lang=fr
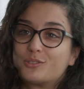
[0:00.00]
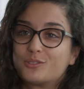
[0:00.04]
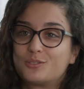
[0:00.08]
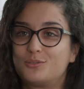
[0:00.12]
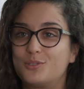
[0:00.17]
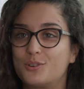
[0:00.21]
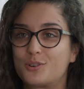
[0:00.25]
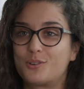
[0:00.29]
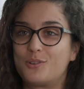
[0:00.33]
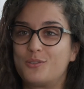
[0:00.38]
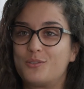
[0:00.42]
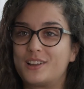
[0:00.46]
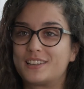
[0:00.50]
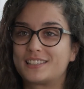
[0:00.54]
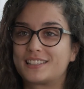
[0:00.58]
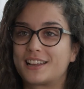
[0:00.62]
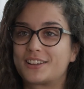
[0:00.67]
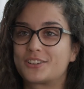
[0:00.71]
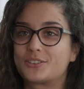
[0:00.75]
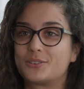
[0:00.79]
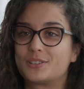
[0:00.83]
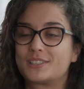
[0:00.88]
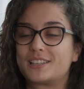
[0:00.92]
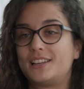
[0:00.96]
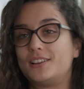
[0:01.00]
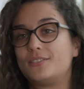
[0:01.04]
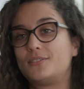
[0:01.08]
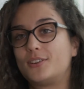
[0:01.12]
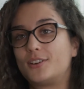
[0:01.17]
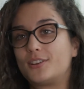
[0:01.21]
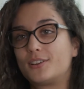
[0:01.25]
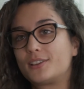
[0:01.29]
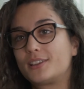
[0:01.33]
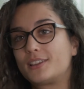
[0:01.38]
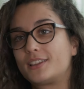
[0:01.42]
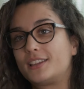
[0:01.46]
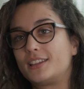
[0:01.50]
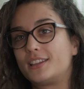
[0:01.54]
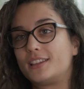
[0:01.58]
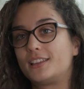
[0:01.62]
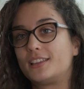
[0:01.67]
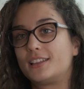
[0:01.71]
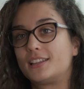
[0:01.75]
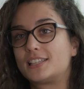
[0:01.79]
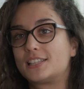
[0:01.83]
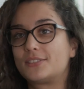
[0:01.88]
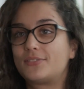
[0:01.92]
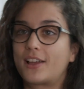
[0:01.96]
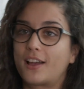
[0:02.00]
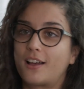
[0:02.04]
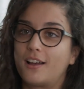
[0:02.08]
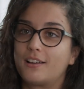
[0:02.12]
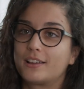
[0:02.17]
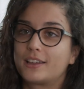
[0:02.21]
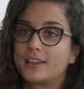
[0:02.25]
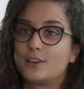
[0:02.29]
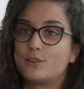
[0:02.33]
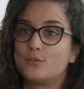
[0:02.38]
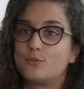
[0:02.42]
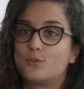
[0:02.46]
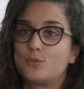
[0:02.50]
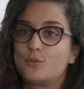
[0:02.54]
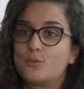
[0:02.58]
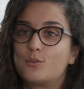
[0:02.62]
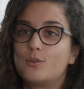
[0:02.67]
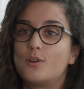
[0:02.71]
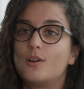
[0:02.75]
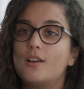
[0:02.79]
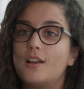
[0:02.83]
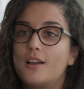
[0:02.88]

Il faut qu'on fasse quelque chose qui est le fun, qui est différent, qui est nouveau.